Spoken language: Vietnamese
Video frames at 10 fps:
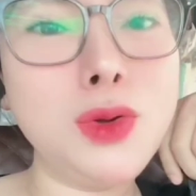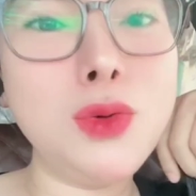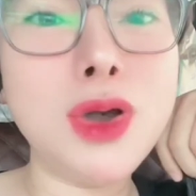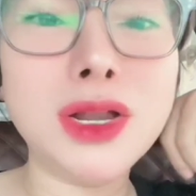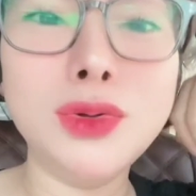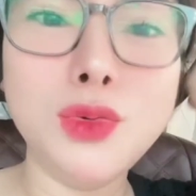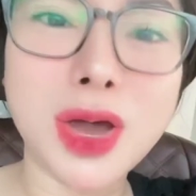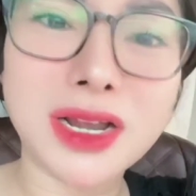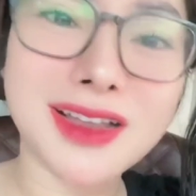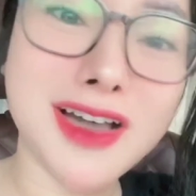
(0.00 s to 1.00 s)
uồn
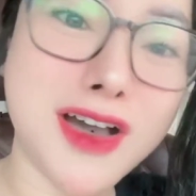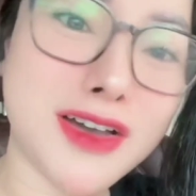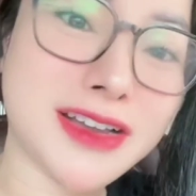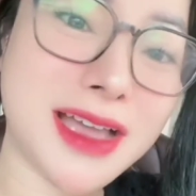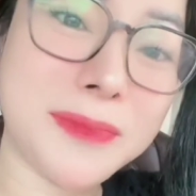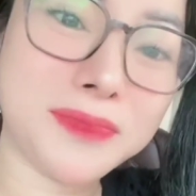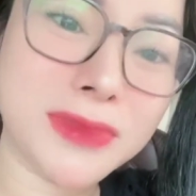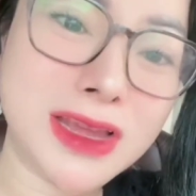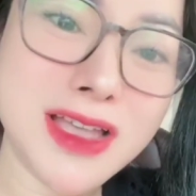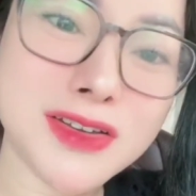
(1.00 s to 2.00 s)
uộn con á
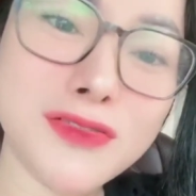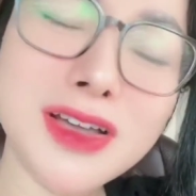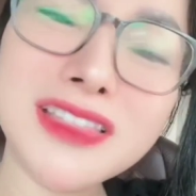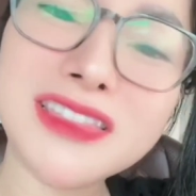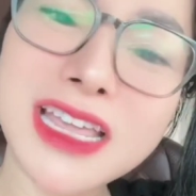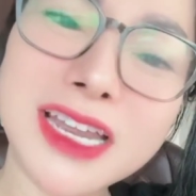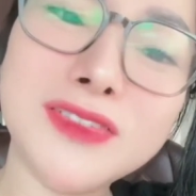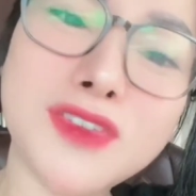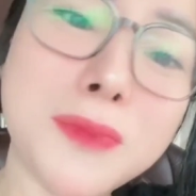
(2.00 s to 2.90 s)
nó cứ tin vào